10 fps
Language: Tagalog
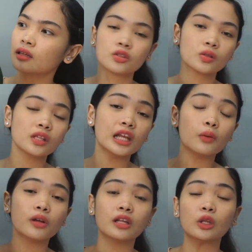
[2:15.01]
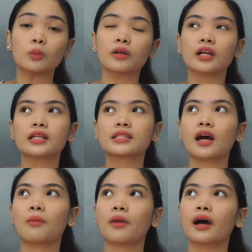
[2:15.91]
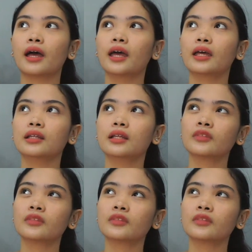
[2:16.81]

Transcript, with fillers: So, dalawa na to magkasama and